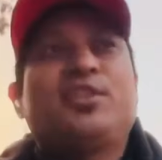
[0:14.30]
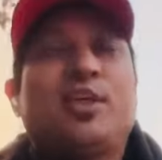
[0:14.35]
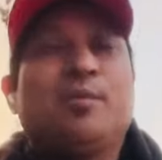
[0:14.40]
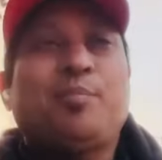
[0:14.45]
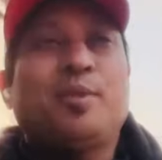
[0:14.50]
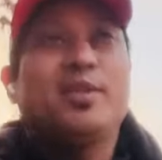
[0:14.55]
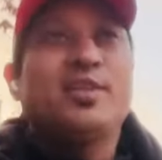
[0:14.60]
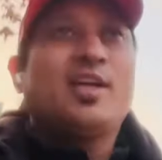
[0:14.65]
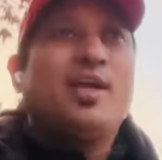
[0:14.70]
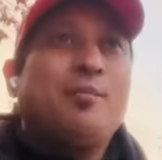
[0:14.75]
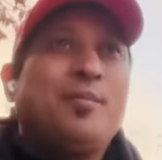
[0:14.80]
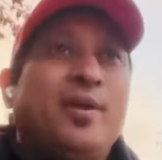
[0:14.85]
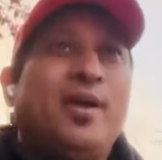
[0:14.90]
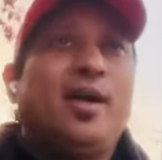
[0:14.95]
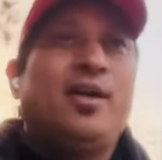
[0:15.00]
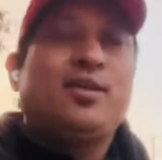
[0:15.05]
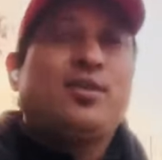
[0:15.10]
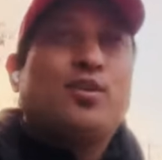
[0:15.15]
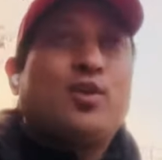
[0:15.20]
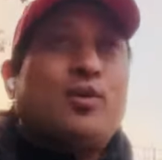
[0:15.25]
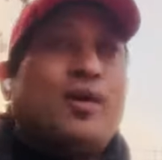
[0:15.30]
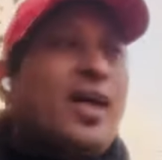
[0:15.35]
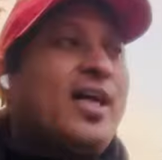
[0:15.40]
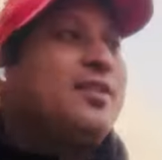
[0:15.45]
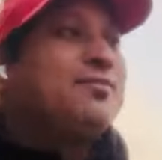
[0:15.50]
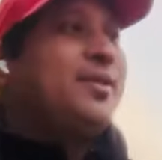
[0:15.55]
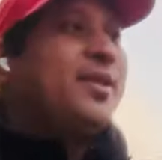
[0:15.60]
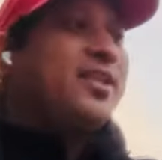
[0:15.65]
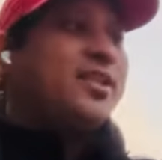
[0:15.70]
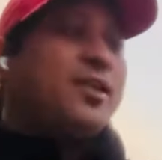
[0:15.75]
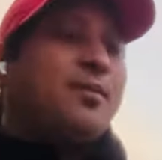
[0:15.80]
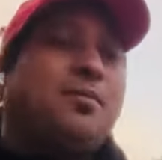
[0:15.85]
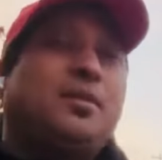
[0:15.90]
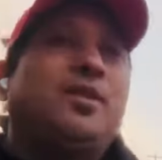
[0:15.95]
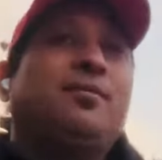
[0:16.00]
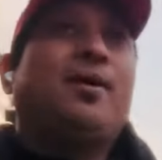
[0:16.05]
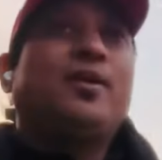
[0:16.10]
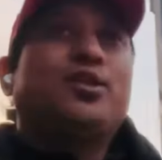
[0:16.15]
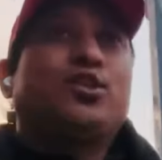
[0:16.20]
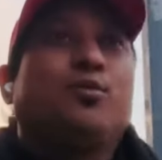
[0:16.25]
के पंद्रह मिनट तो आज मेरी
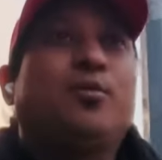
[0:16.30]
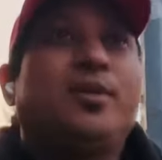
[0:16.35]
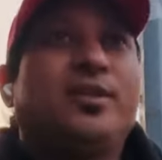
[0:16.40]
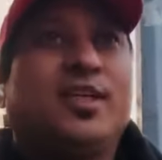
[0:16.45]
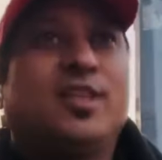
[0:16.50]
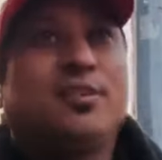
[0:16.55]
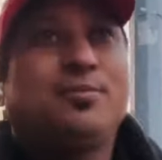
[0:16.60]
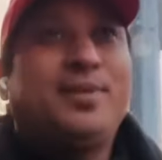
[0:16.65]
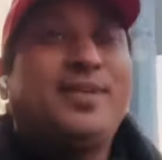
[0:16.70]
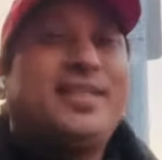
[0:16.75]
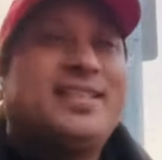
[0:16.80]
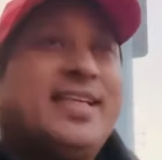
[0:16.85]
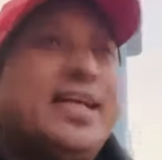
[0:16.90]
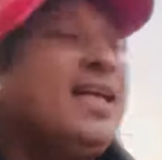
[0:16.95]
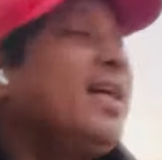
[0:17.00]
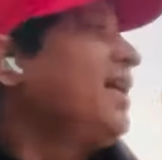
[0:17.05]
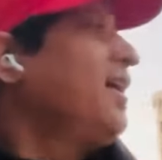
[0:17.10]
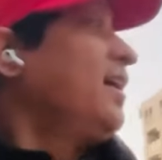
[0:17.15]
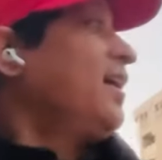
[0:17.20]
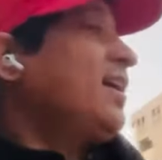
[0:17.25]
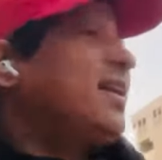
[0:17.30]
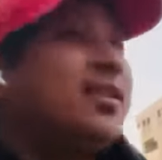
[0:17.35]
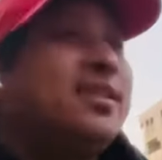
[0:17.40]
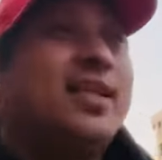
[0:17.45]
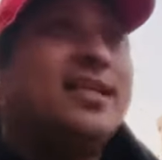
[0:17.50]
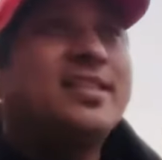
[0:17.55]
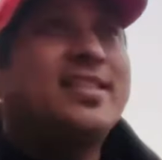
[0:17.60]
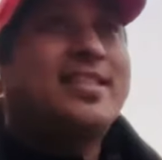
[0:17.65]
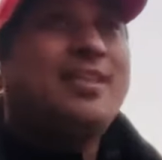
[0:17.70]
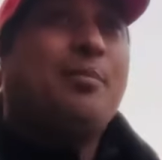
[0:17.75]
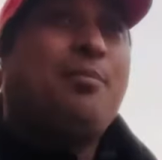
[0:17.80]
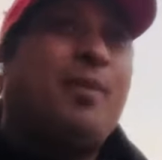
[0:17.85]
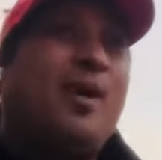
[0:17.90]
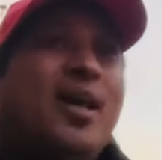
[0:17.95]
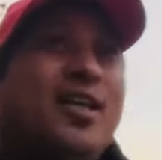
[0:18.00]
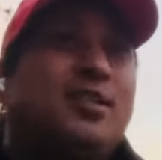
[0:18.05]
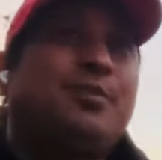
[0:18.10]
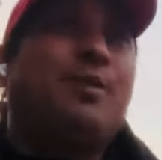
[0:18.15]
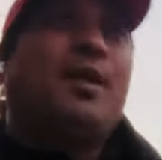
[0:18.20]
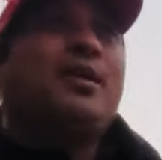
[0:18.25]
शिफ्ट थी भाई सुबह दस बजे से दस से
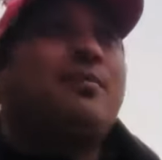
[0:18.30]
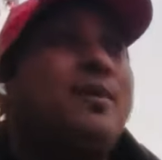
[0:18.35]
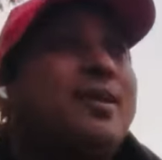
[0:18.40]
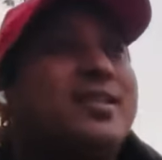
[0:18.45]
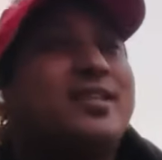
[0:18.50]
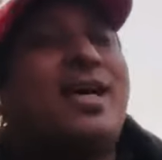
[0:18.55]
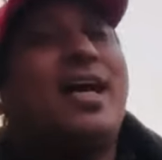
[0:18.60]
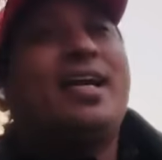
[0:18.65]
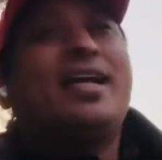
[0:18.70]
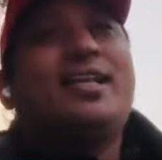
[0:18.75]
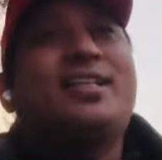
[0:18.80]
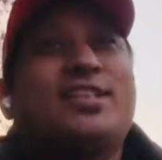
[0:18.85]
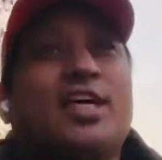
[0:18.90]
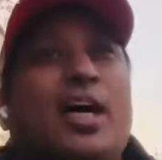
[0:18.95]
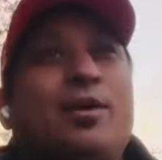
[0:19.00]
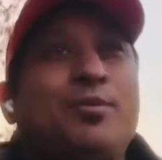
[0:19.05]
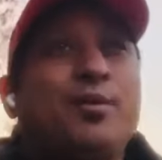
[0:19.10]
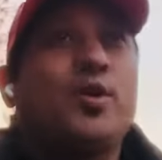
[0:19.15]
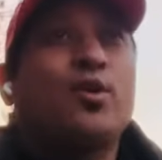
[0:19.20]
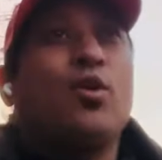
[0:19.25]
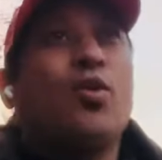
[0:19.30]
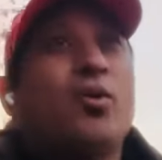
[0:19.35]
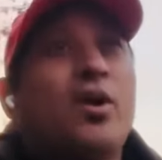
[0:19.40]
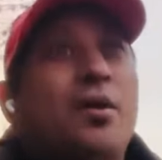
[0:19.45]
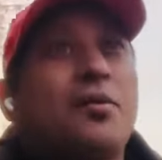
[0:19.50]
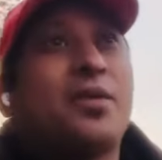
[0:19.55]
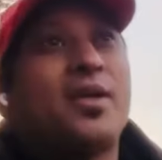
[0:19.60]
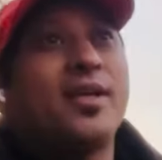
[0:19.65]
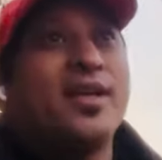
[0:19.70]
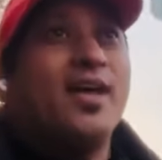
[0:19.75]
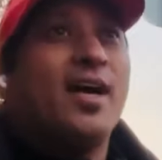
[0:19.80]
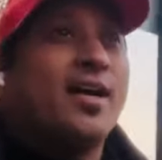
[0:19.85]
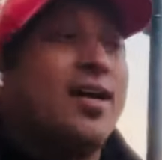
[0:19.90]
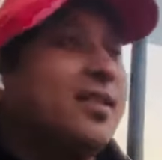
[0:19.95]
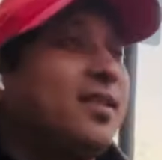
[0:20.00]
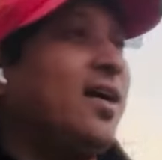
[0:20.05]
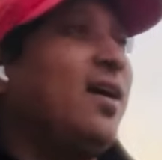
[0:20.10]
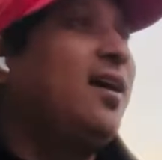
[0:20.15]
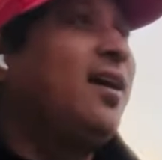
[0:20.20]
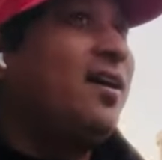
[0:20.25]
पाँच बट मैं साढ़े चार बजे क्लॉक आउट करके आ
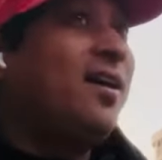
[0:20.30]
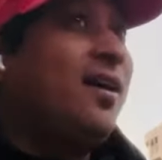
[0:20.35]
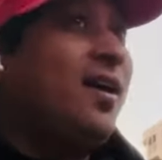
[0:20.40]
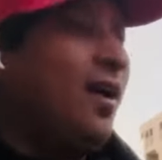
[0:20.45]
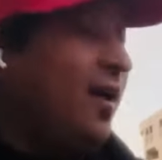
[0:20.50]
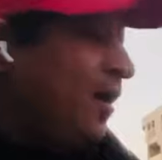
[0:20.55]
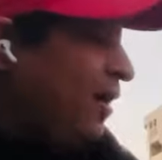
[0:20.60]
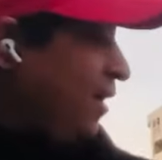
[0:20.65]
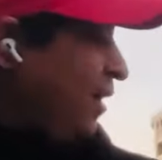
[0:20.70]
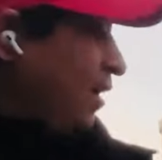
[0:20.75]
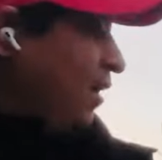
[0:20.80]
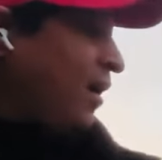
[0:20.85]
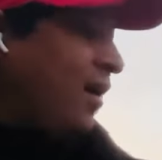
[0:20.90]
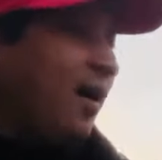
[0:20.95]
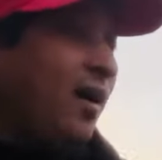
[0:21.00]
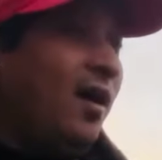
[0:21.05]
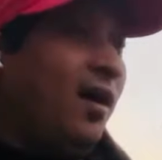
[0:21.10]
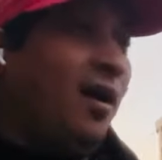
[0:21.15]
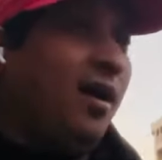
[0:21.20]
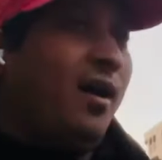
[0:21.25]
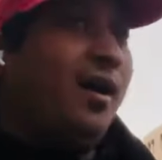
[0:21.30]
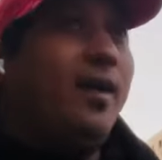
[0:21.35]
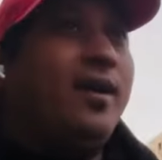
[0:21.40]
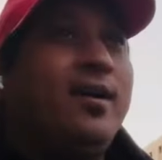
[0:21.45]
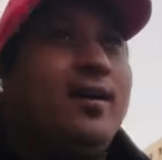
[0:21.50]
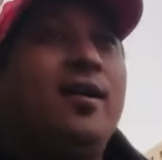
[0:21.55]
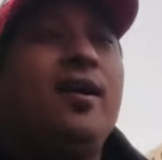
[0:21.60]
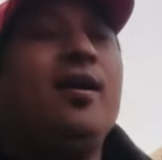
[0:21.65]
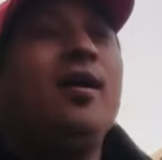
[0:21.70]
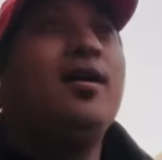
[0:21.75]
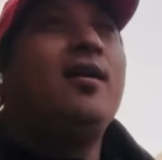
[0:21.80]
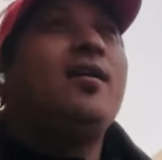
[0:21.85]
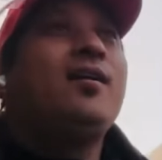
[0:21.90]
गया था एंड